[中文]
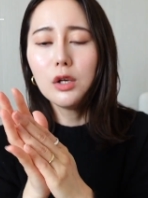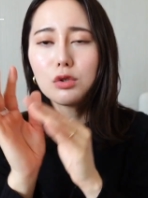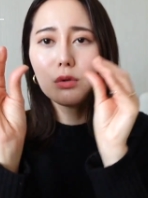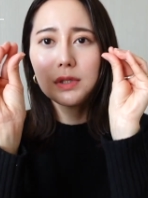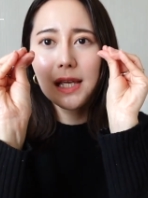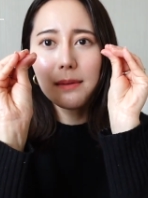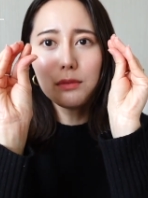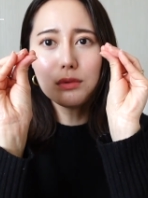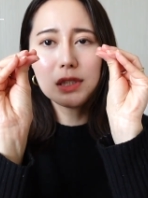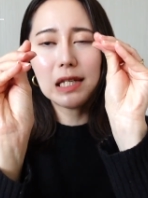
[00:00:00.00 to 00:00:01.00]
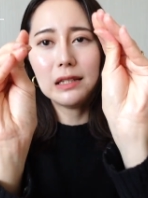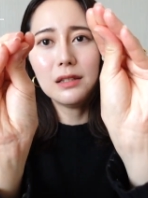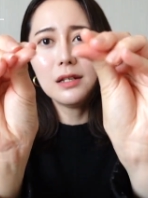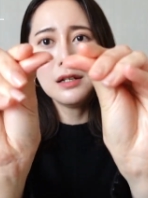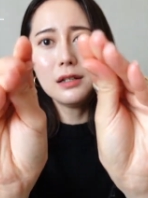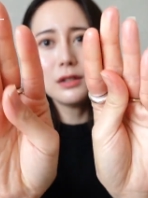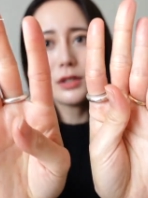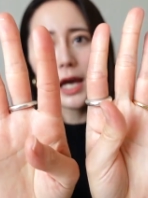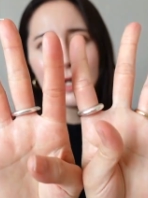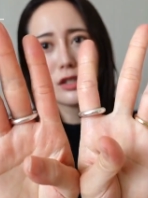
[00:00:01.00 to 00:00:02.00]
所以我现在目前呢
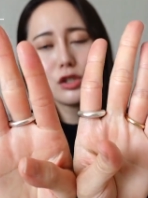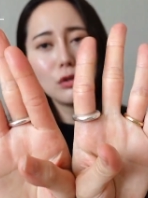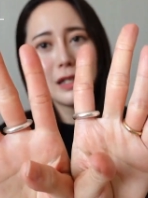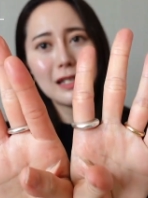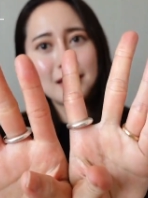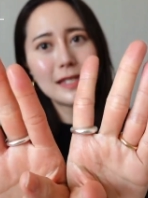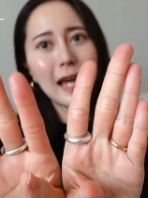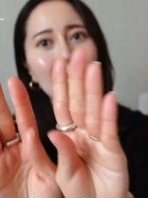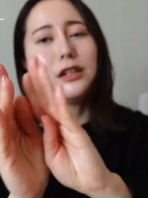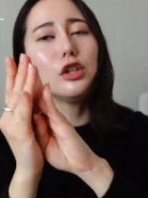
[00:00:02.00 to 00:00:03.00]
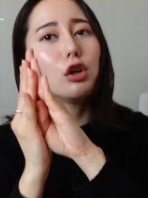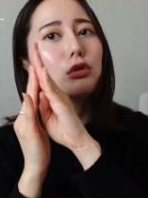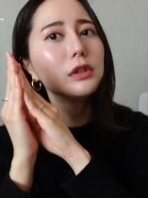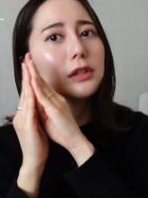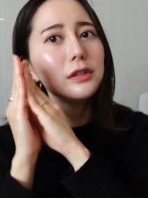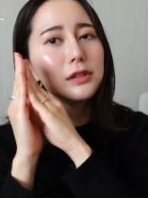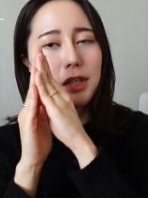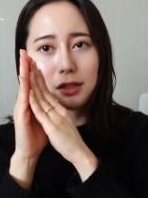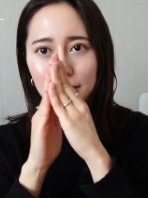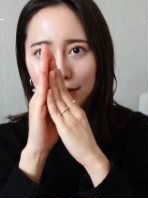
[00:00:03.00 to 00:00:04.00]
还是有点残留的这
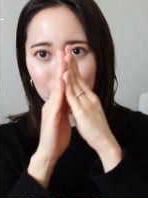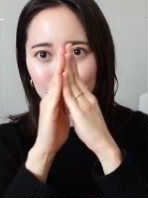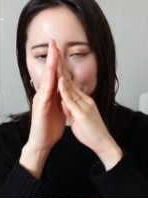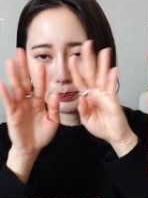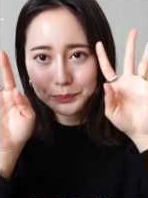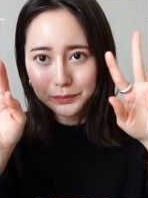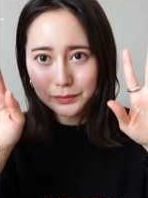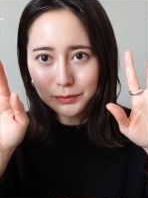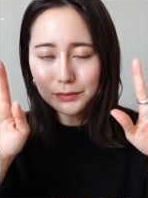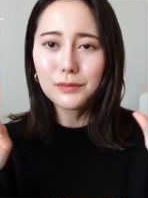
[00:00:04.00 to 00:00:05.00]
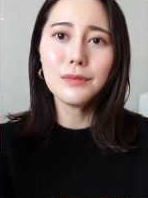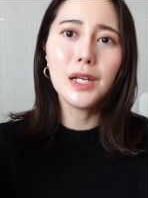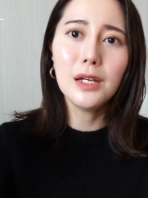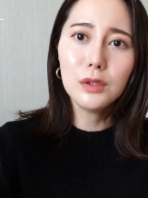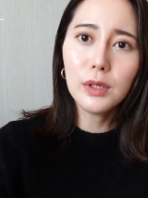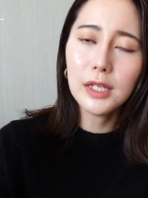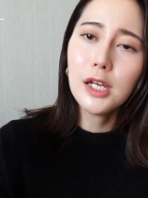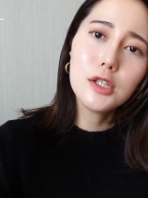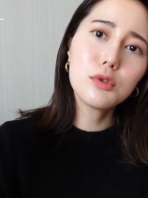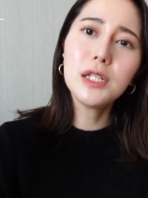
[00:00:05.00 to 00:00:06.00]
样子。对，
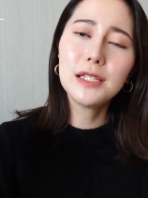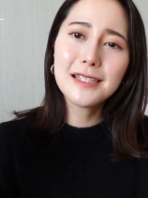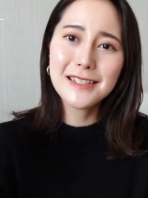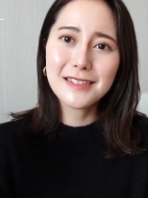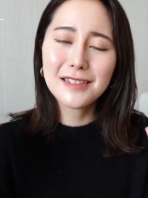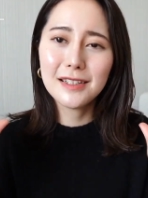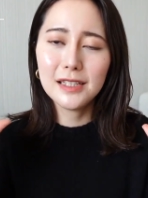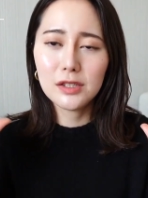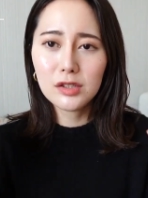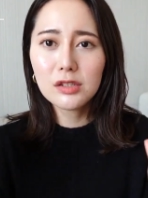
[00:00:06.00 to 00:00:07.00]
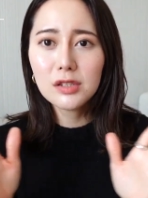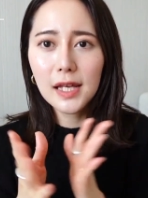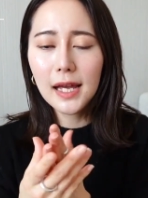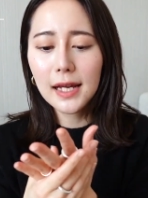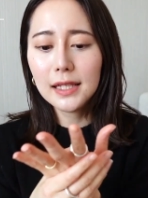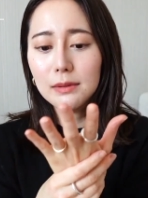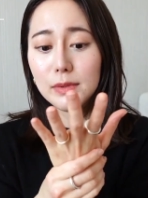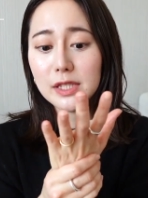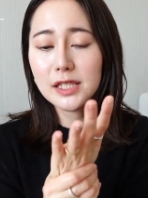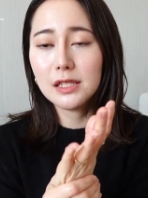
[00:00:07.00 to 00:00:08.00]
所以呢这也是可以试试看看你们
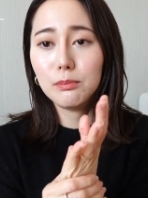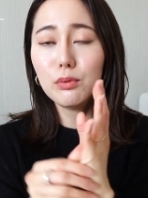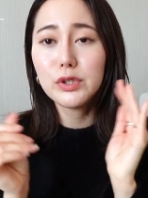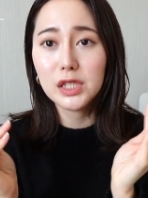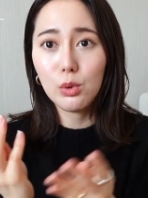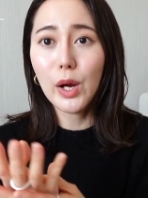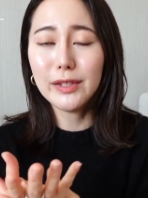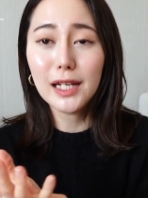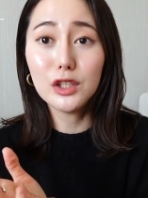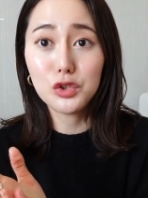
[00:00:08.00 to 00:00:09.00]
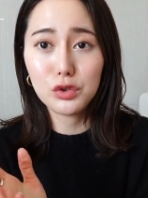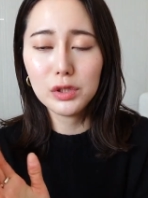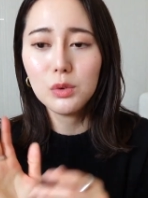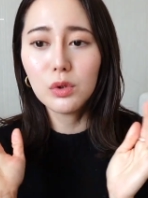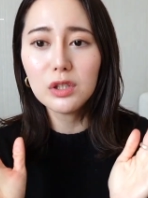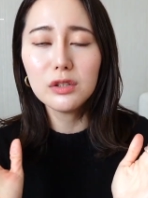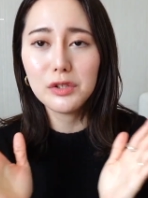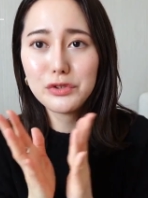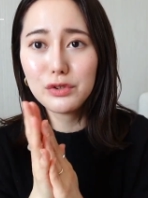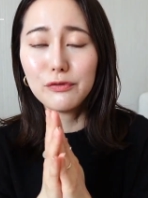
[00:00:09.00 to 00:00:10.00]
喜不喜欢它的质地。我个人
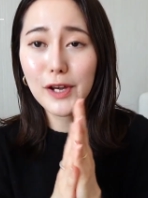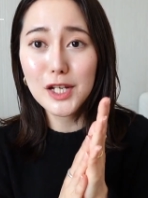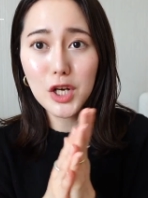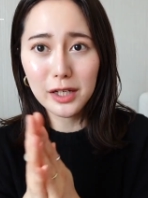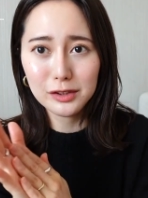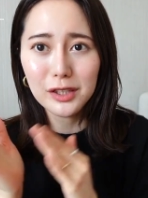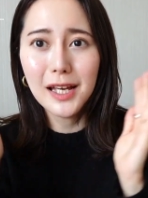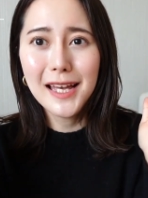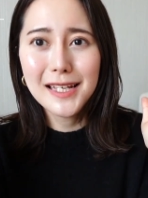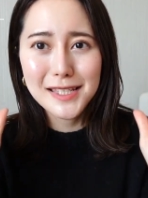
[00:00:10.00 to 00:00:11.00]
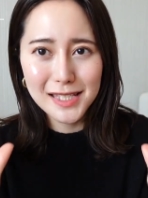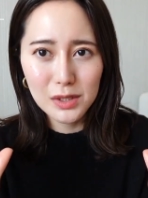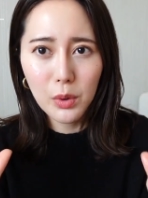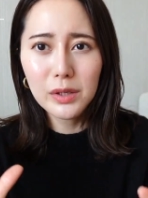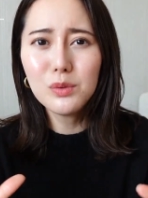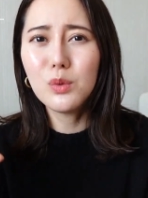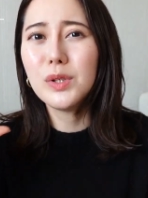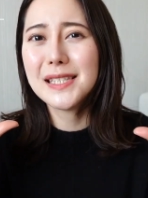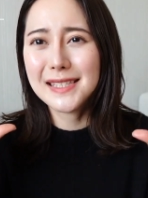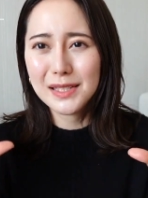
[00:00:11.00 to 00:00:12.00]
是非常的喜欢，因为
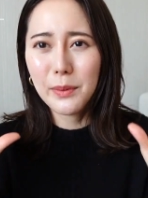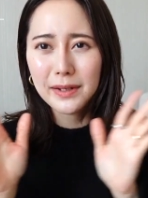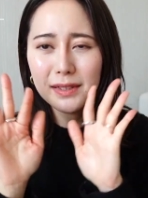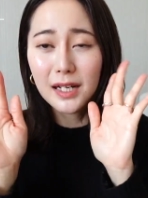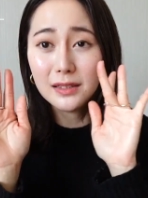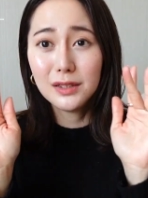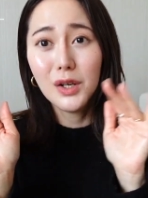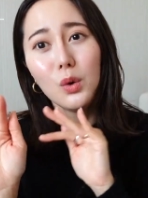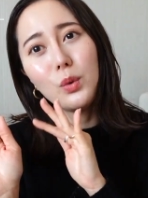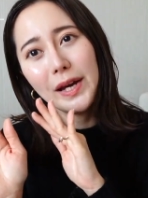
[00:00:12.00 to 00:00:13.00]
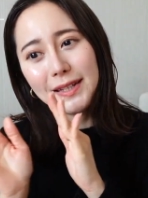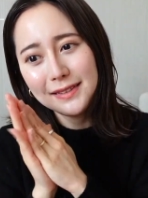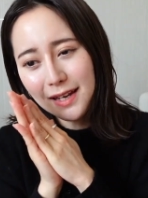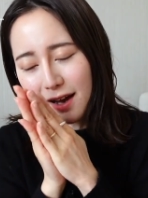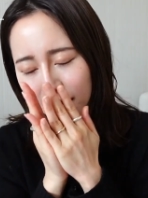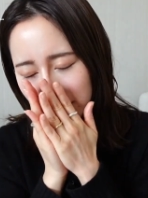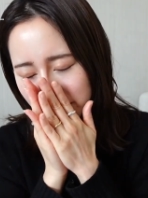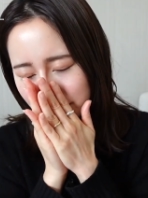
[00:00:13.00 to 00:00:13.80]
我喜欢它的味道，